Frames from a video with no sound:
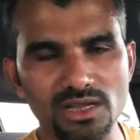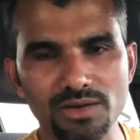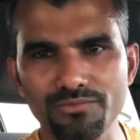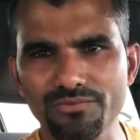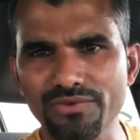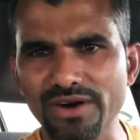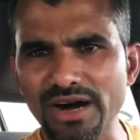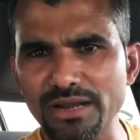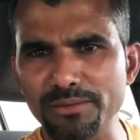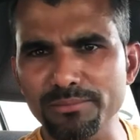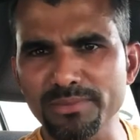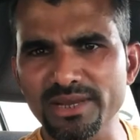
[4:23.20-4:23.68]

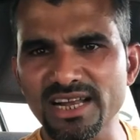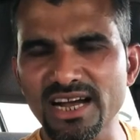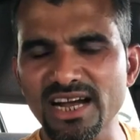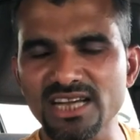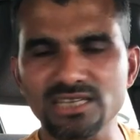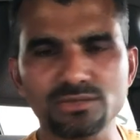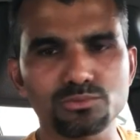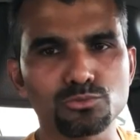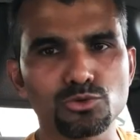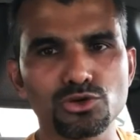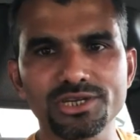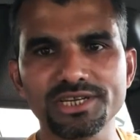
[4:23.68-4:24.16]
ফার্মের
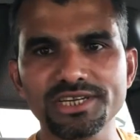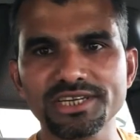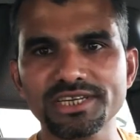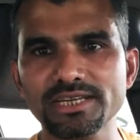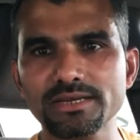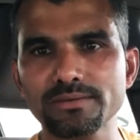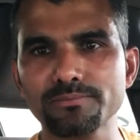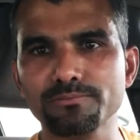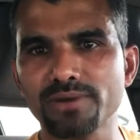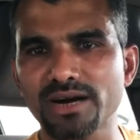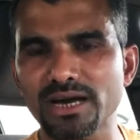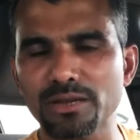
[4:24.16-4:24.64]
হাঁস মুরগির
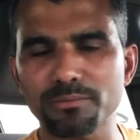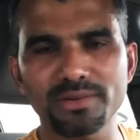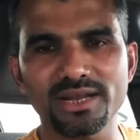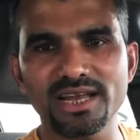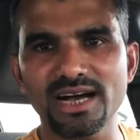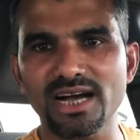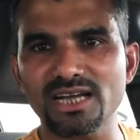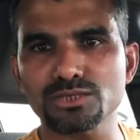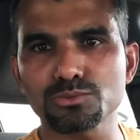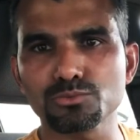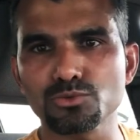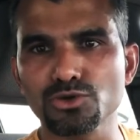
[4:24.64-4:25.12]
ডিম ফার্মের
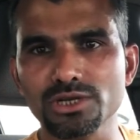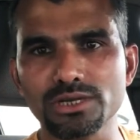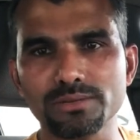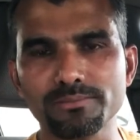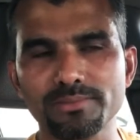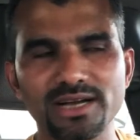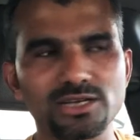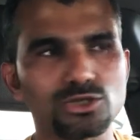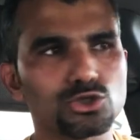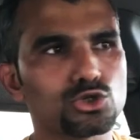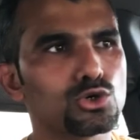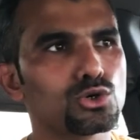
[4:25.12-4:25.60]
হাঁস মুরগির
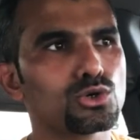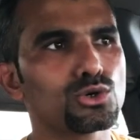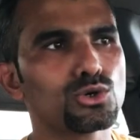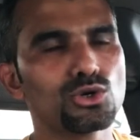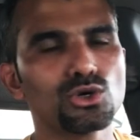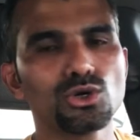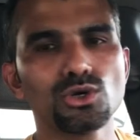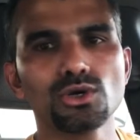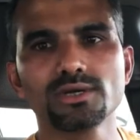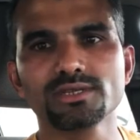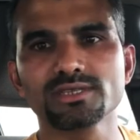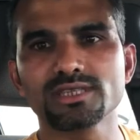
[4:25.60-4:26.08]
মাংস
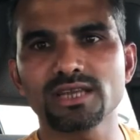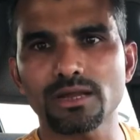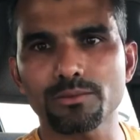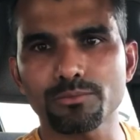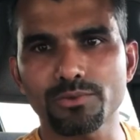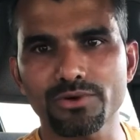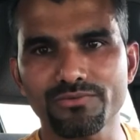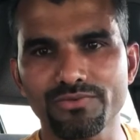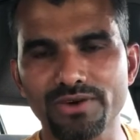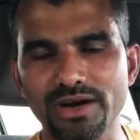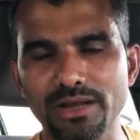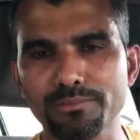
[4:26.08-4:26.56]

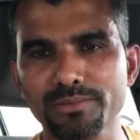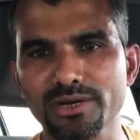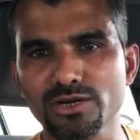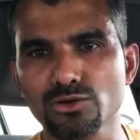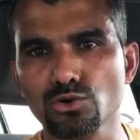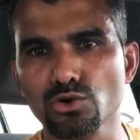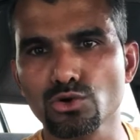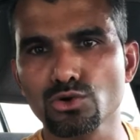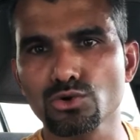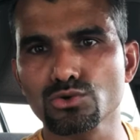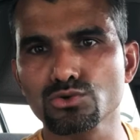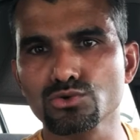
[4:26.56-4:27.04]
তারপর ফার্মের
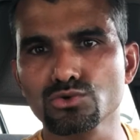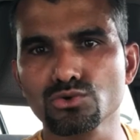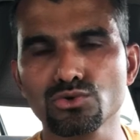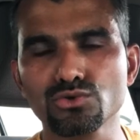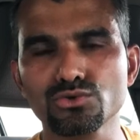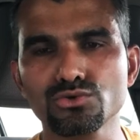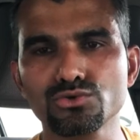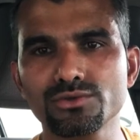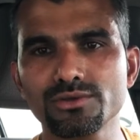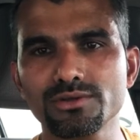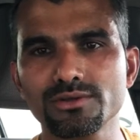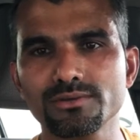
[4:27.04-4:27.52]
গরুর দুধ
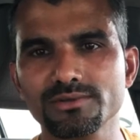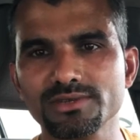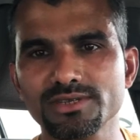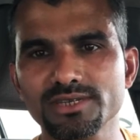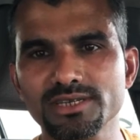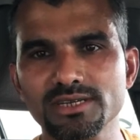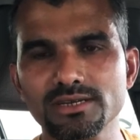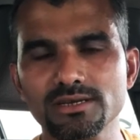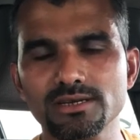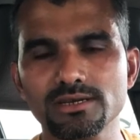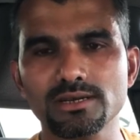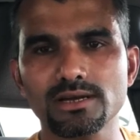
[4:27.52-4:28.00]

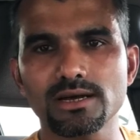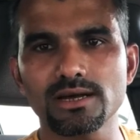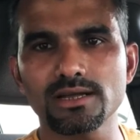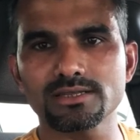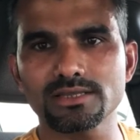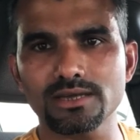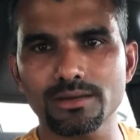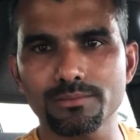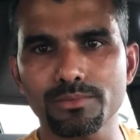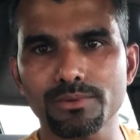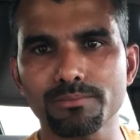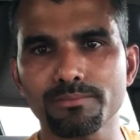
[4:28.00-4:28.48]

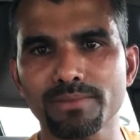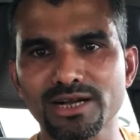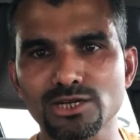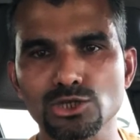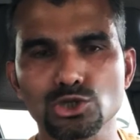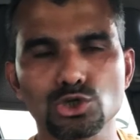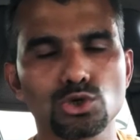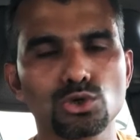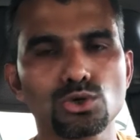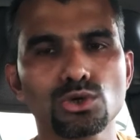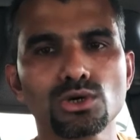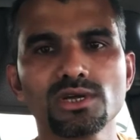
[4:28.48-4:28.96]
তারপর মাংস
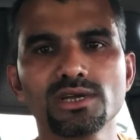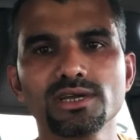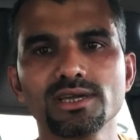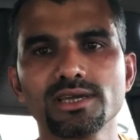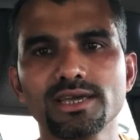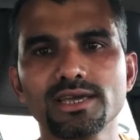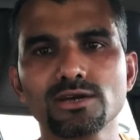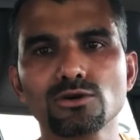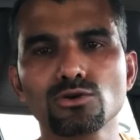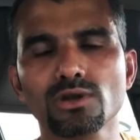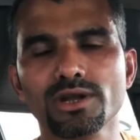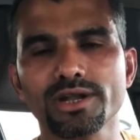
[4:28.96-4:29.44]

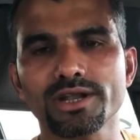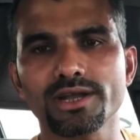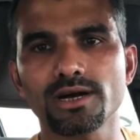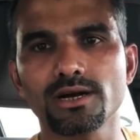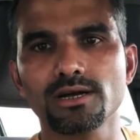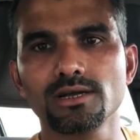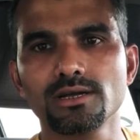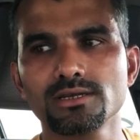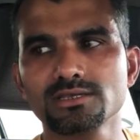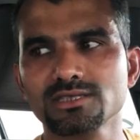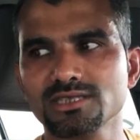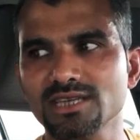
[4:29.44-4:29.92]
এগুলো না
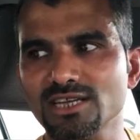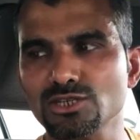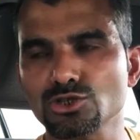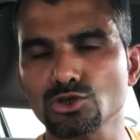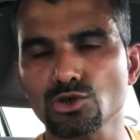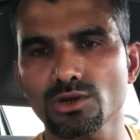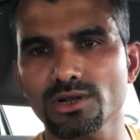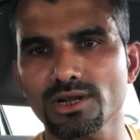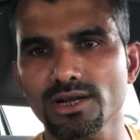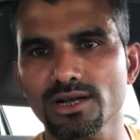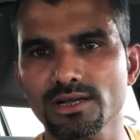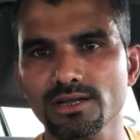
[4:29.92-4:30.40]
চাষ
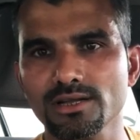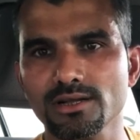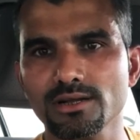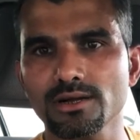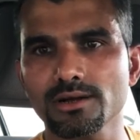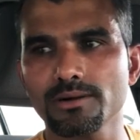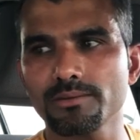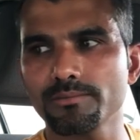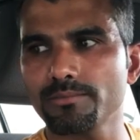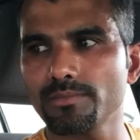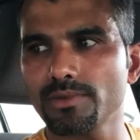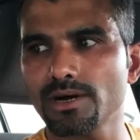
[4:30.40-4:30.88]
করা
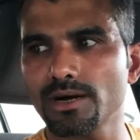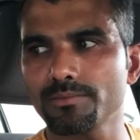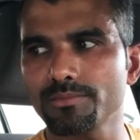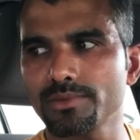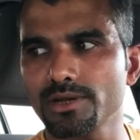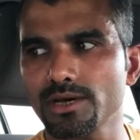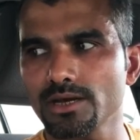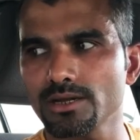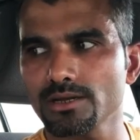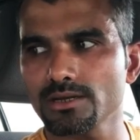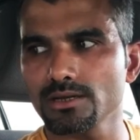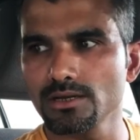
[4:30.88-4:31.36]

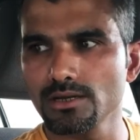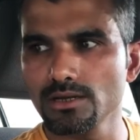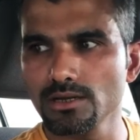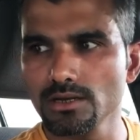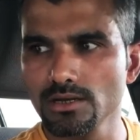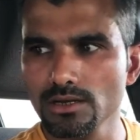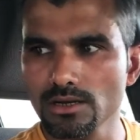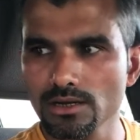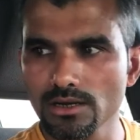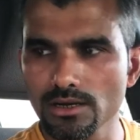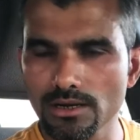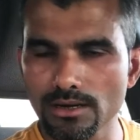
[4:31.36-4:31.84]
আপনার
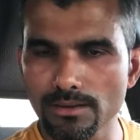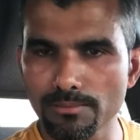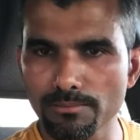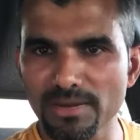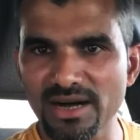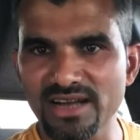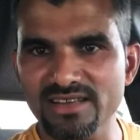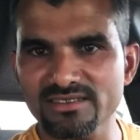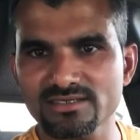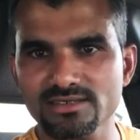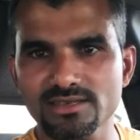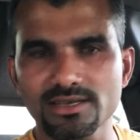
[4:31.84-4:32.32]

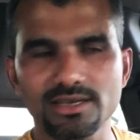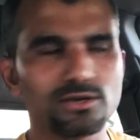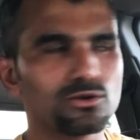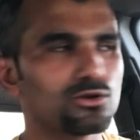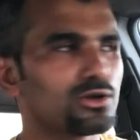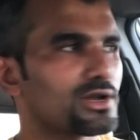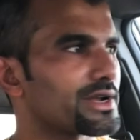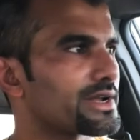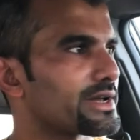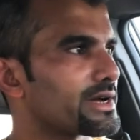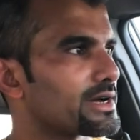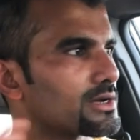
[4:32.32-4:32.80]
মাছ
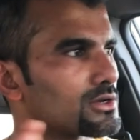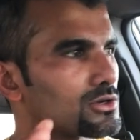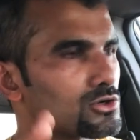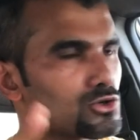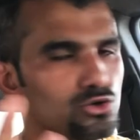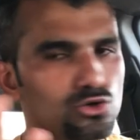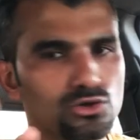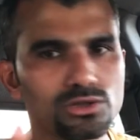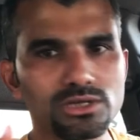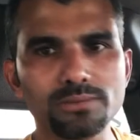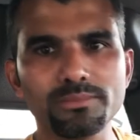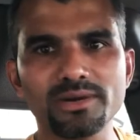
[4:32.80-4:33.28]
এগুলো না
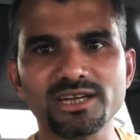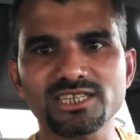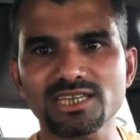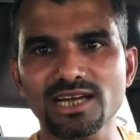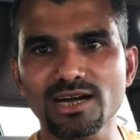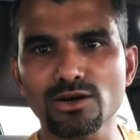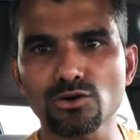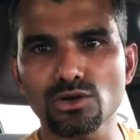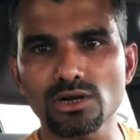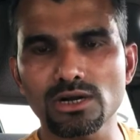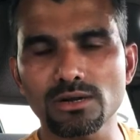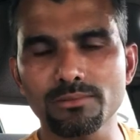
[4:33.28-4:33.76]
নদী বা
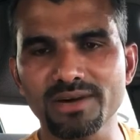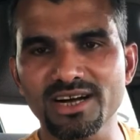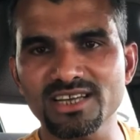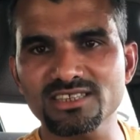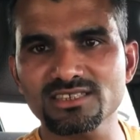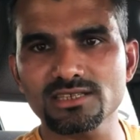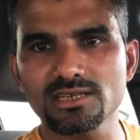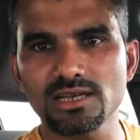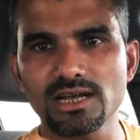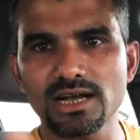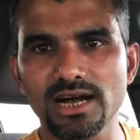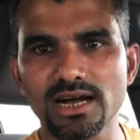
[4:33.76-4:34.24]
সাগরের মাছ
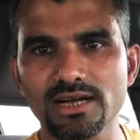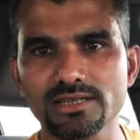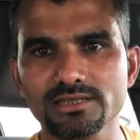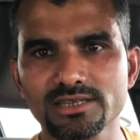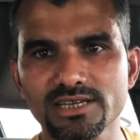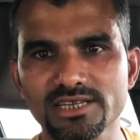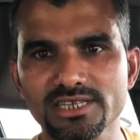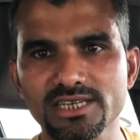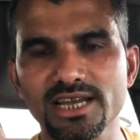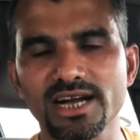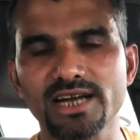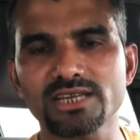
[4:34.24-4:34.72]

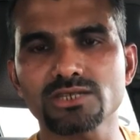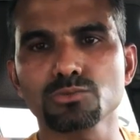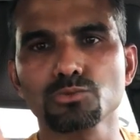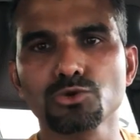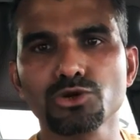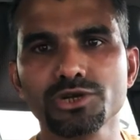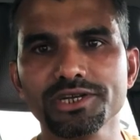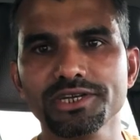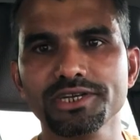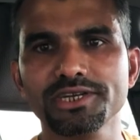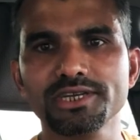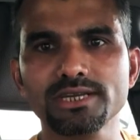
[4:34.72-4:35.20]
দেশি হাঁস
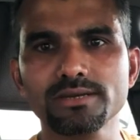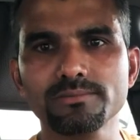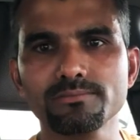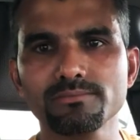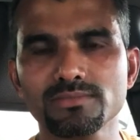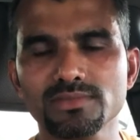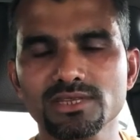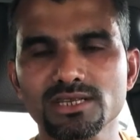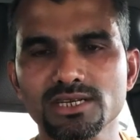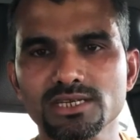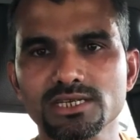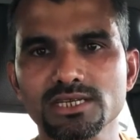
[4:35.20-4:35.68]
মুরগির ডিম
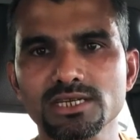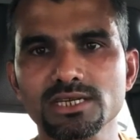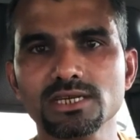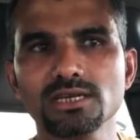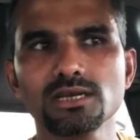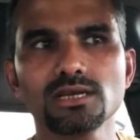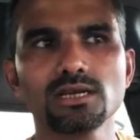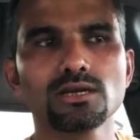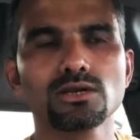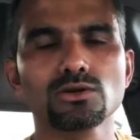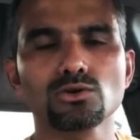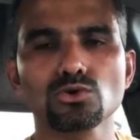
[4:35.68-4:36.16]
দেশি
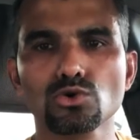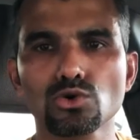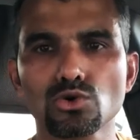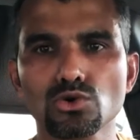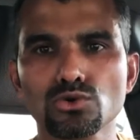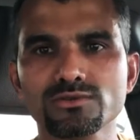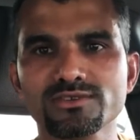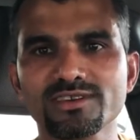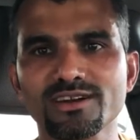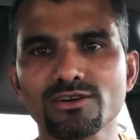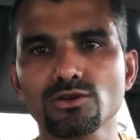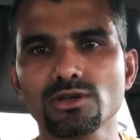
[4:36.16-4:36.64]
গরু
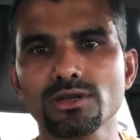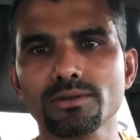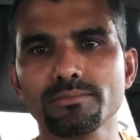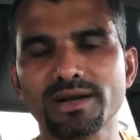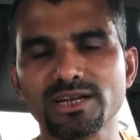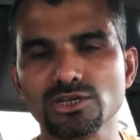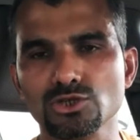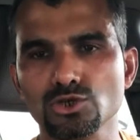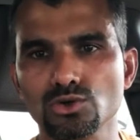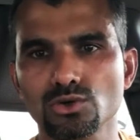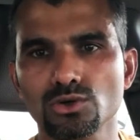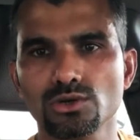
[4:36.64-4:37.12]
ছাগলের
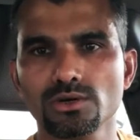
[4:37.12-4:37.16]
মাংস